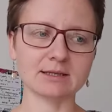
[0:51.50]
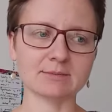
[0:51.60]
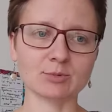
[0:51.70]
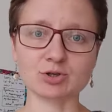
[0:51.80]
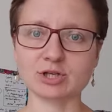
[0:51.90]

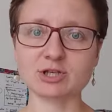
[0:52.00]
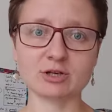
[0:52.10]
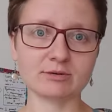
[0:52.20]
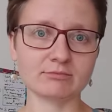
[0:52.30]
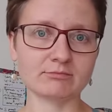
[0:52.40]
Y, możecie
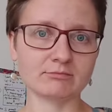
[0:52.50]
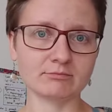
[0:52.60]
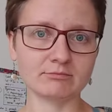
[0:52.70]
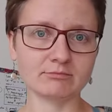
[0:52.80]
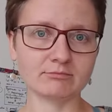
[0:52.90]

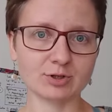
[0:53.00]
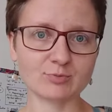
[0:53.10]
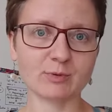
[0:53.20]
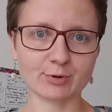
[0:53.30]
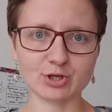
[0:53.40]
mm,
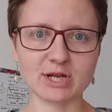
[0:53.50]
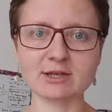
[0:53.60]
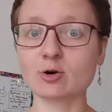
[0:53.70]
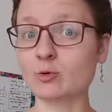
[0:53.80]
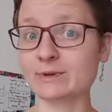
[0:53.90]
być poproszeni o